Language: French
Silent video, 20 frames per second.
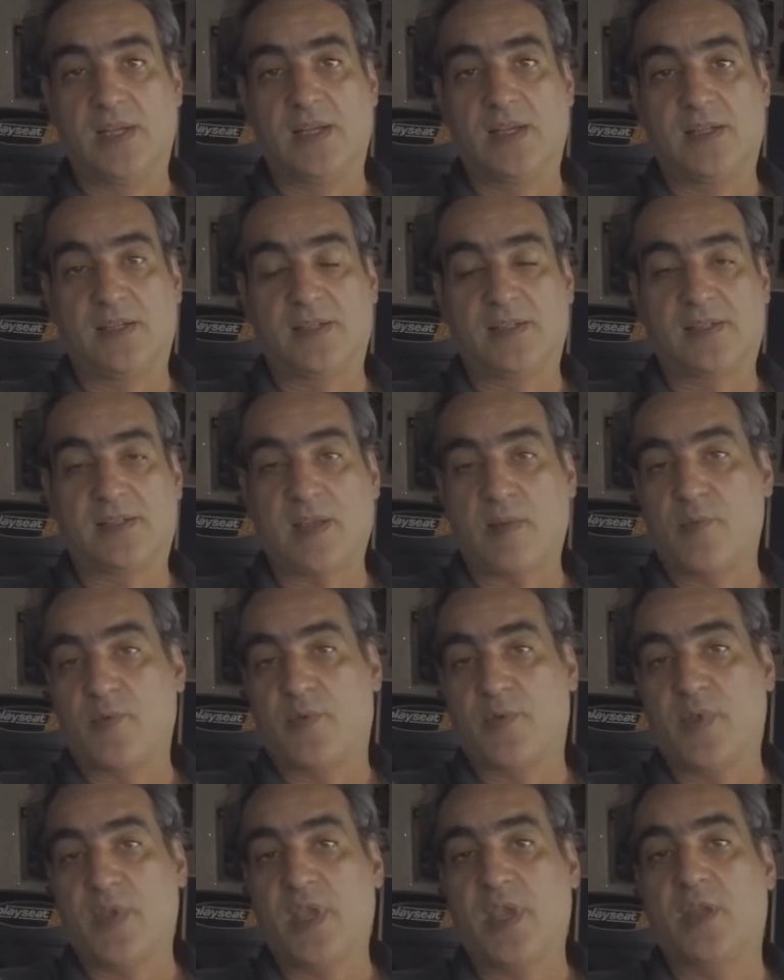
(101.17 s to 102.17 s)
Euh, ça me
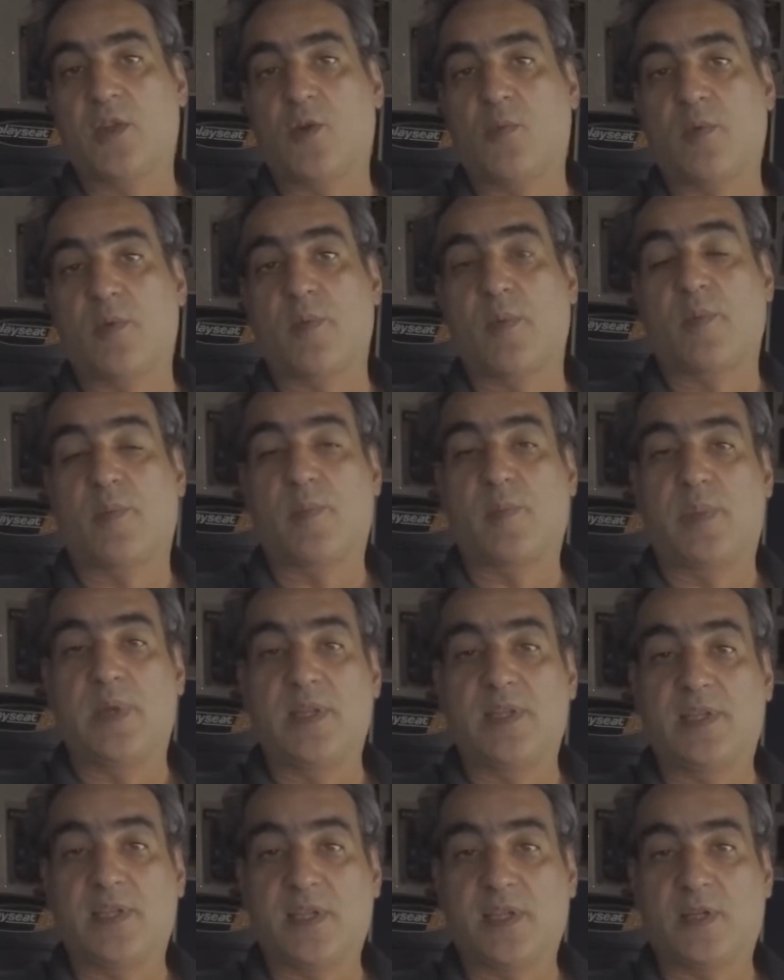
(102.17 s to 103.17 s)
fait énormément
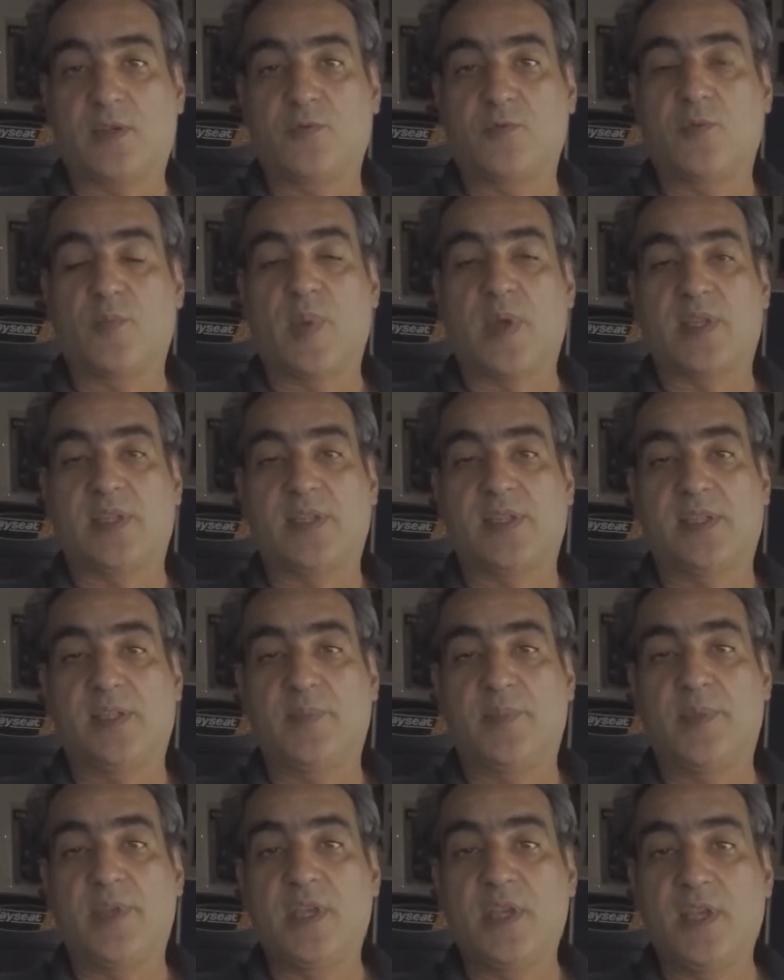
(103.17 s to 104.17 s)
plaisir que vous
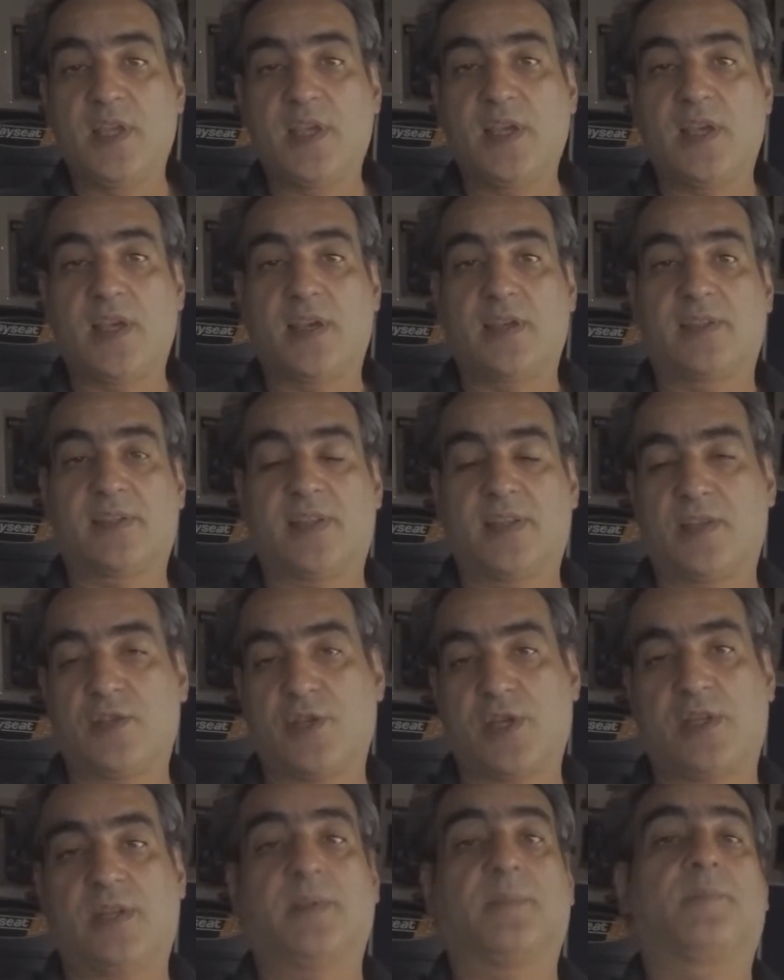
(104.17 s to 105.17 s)
participiez à cette chaîne.